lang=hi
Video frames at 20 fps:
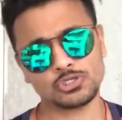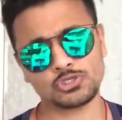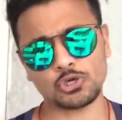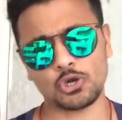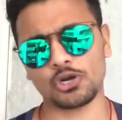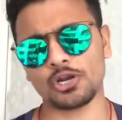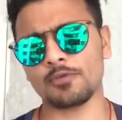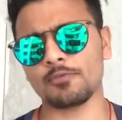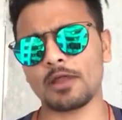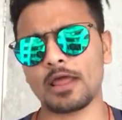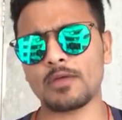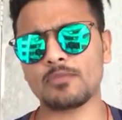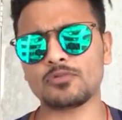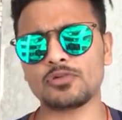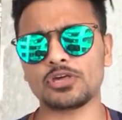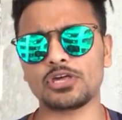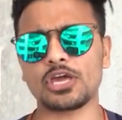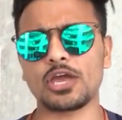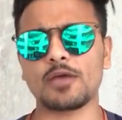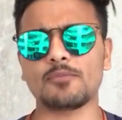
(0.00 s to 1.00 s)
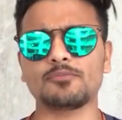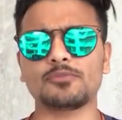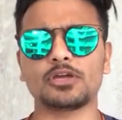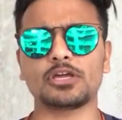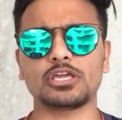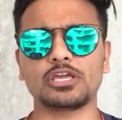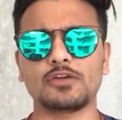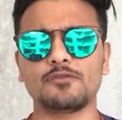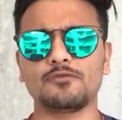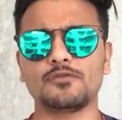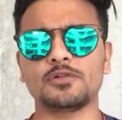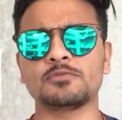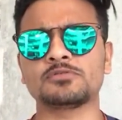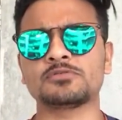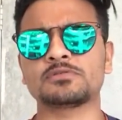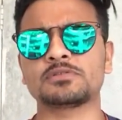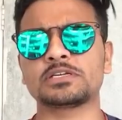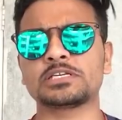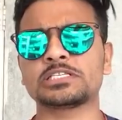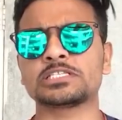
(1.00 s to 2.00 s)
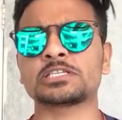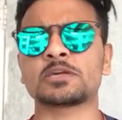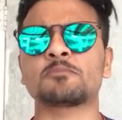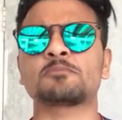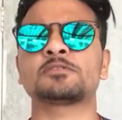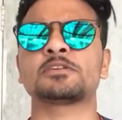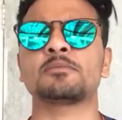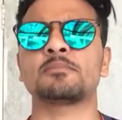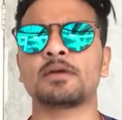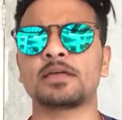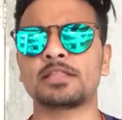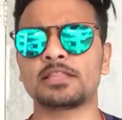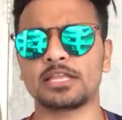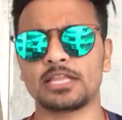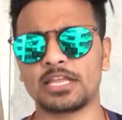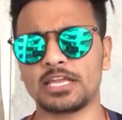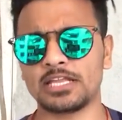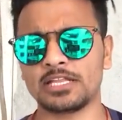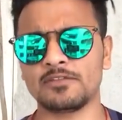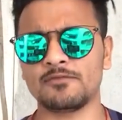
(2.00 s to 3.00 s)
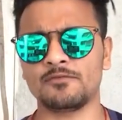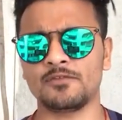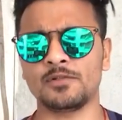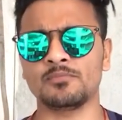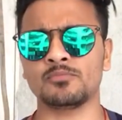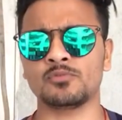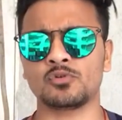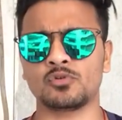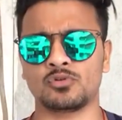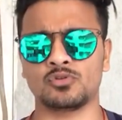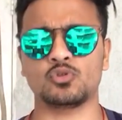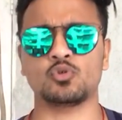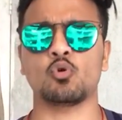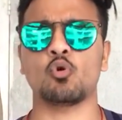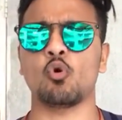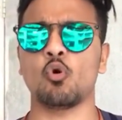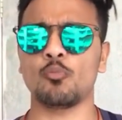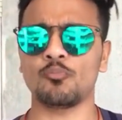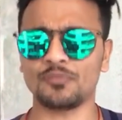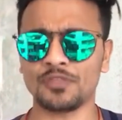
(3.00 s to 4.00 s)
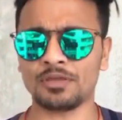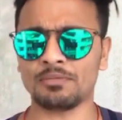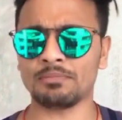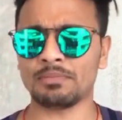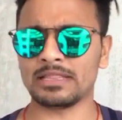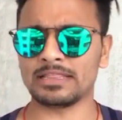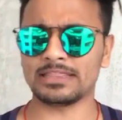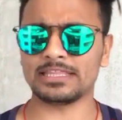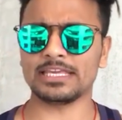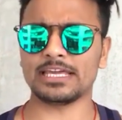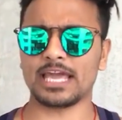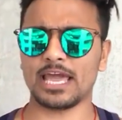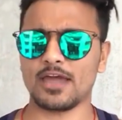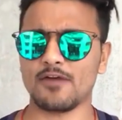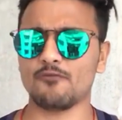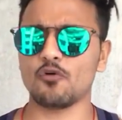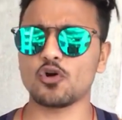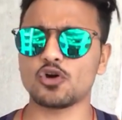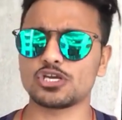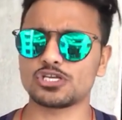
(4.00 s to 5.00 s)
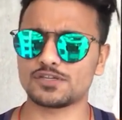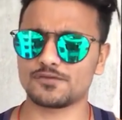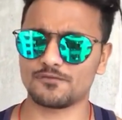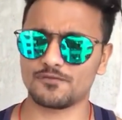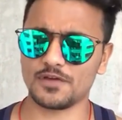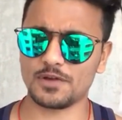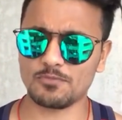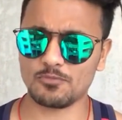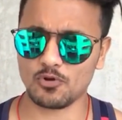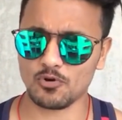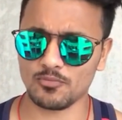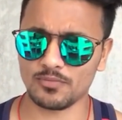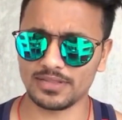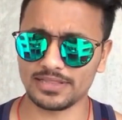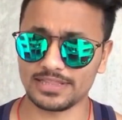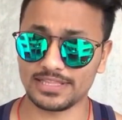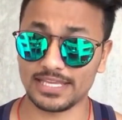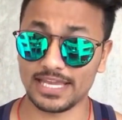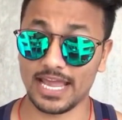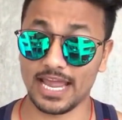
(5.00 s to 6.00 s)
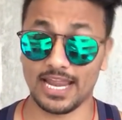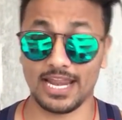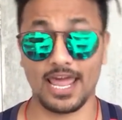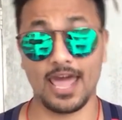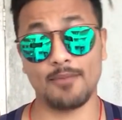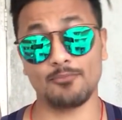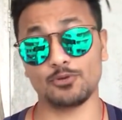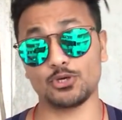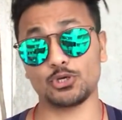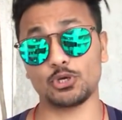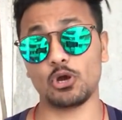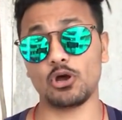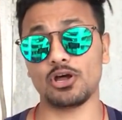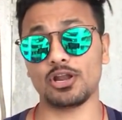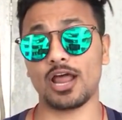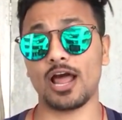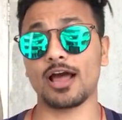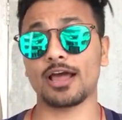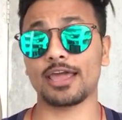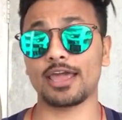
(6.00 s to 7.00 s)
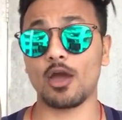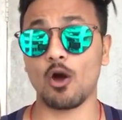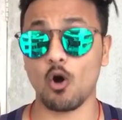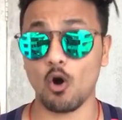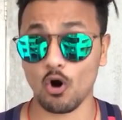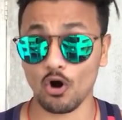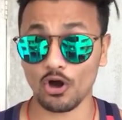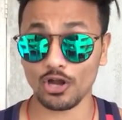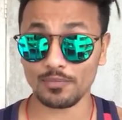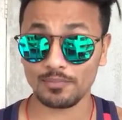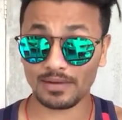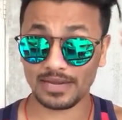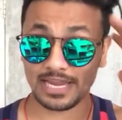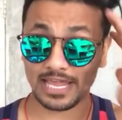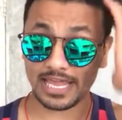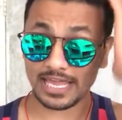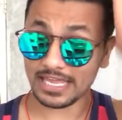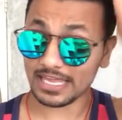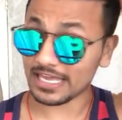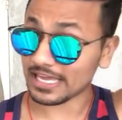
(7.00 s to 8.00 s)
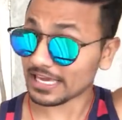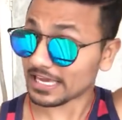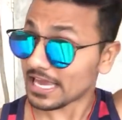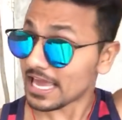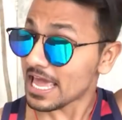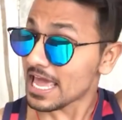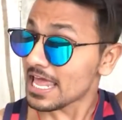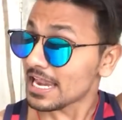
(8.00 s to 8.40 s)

जॉन अब्राहिम जी की अब तक की फिल्म की सबसे बेहतरीन फिल्म जो ओपनिंग मिलती है वो इस फिल्म को मिलती है एंड आई एम श्योर आगे और मिलेंगी